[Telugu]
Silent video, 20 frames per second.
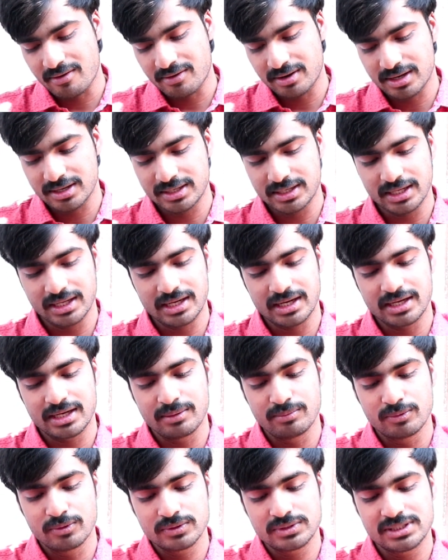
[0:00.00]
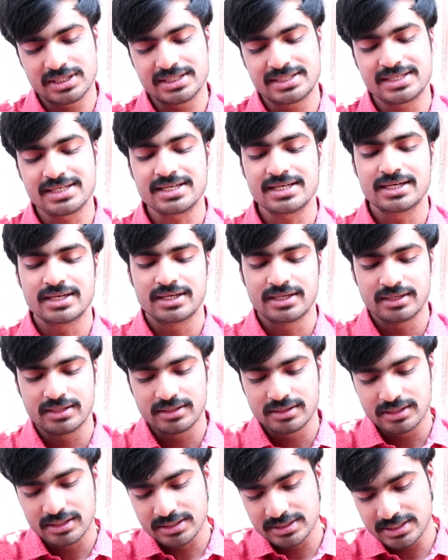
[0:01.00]
కావాలంటే ఇలా రిమూవ్ చేసి
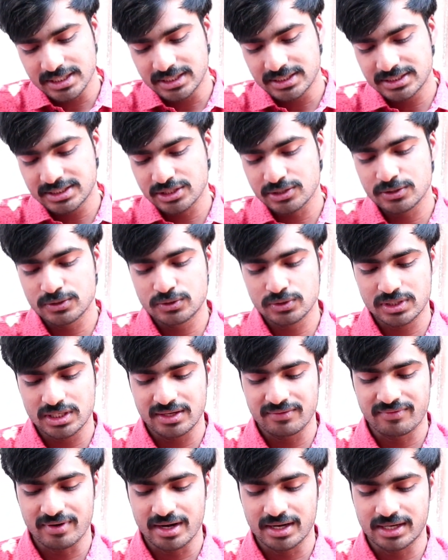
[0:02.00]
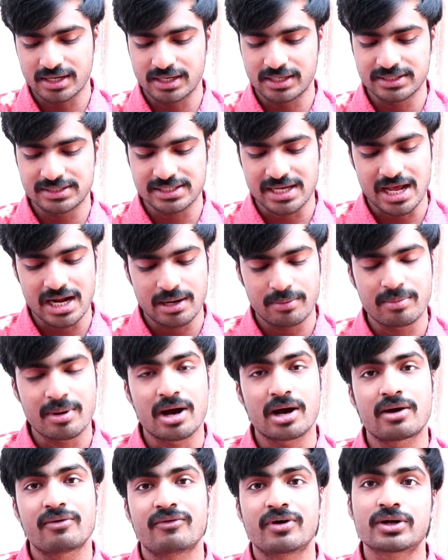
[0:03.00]
దీన్ని చెక్ చేయవచ్చు కీ ఫైండర్ అంటే చాలా
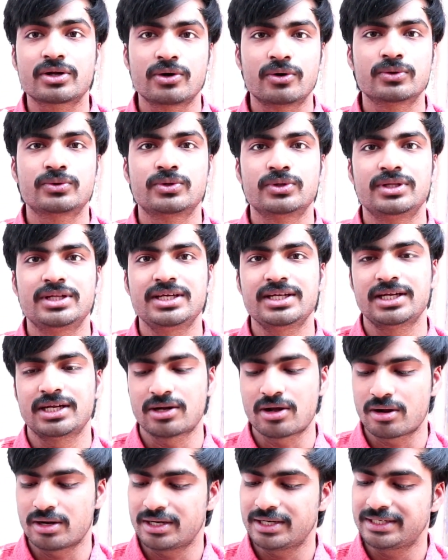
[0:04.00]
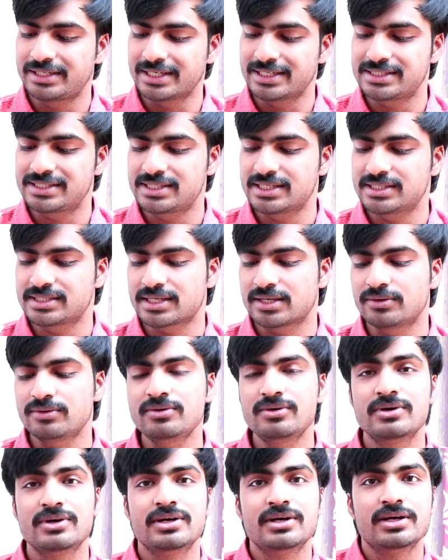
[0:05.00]
బాగా వర్క్ అవుతుంది నేను ఆల్రెడీ టెస్ట్ చేశాను
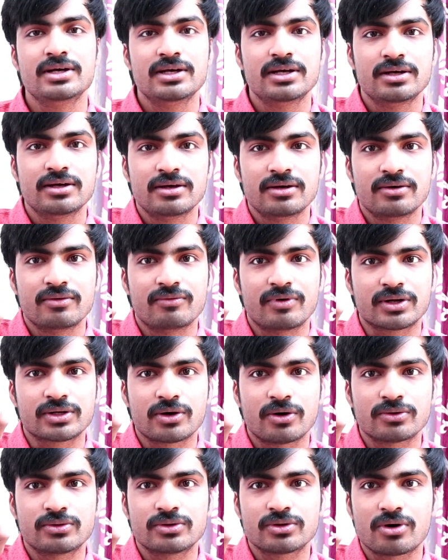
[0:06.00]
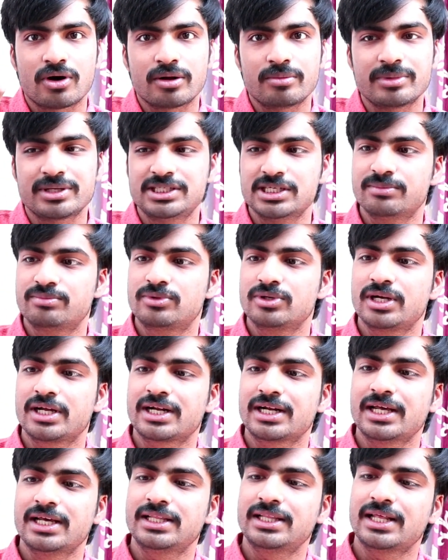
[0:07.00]
వర్క్ అవుతుంది కానీ మీకు చెప్తున్నా
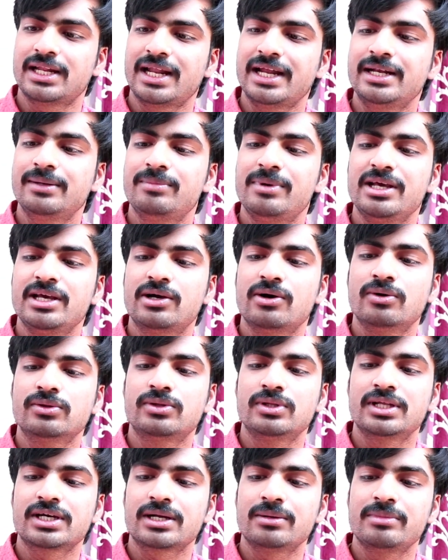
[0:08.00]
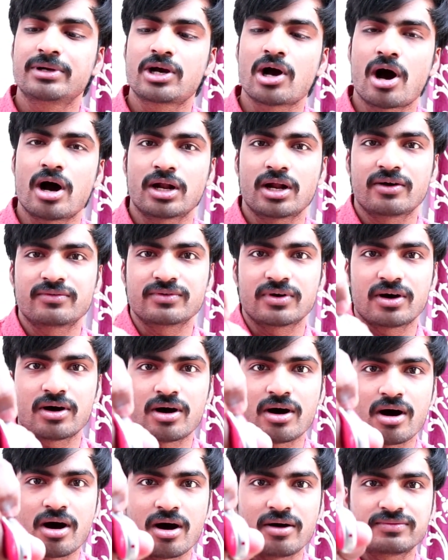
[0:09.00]
ఇక్కడ అయితే లైట్ బ్లింక్ అవుతుంది ఇక్కడ మీకు ఆన్ ఆఫ్
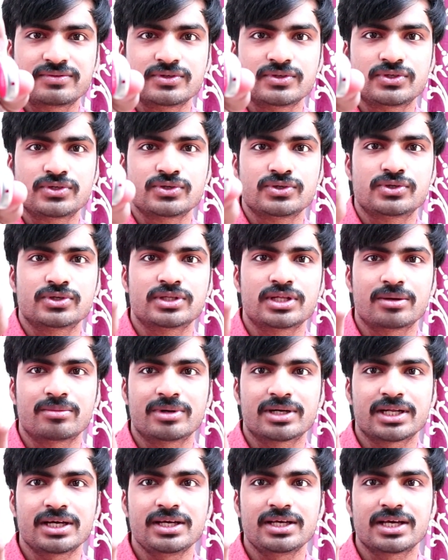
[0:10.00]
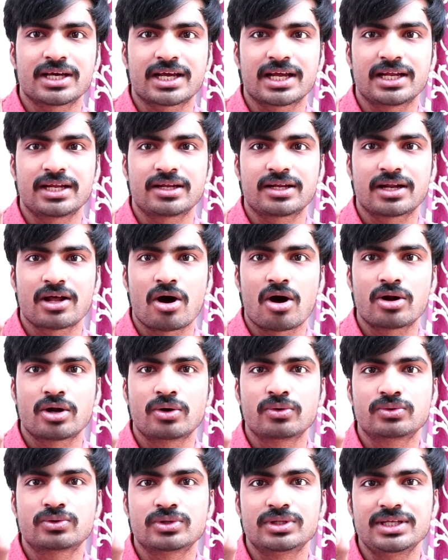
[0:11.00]
ఆఫ్ స్విచ్ ఉంటుంది అనమాట ఇక్కడ ఆన్
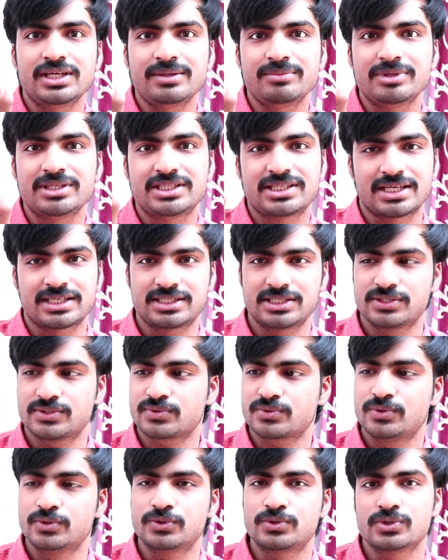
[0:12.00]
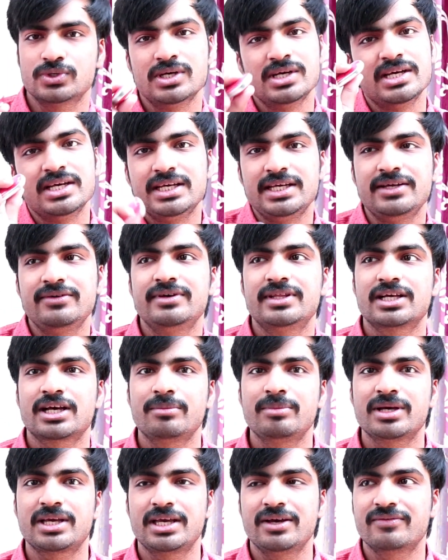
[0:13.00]
అవుతుంది మీరు చెక్ చేసుకోవచ్చు ఈ
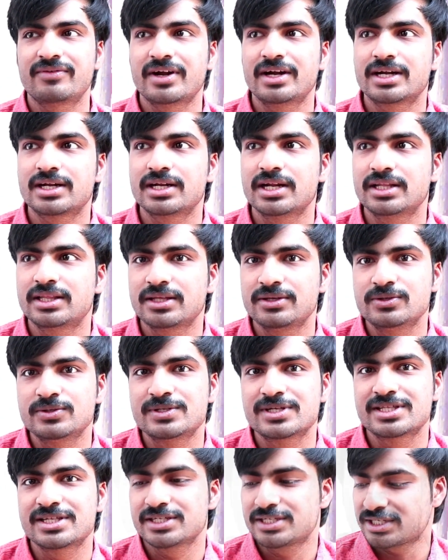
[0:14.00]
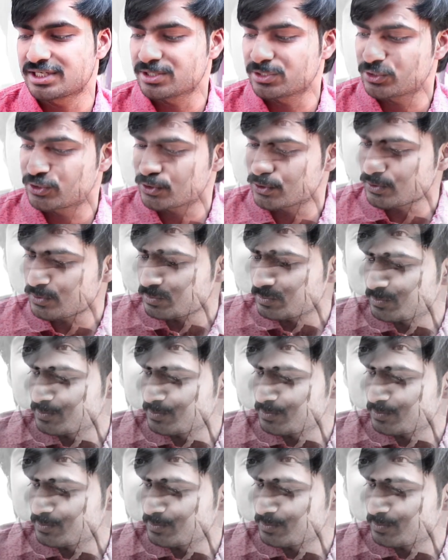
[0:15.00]
విధంగా మీకు క్యూ ఫైండర్ అయితే యూజ్ అయితే చేయొచ్చు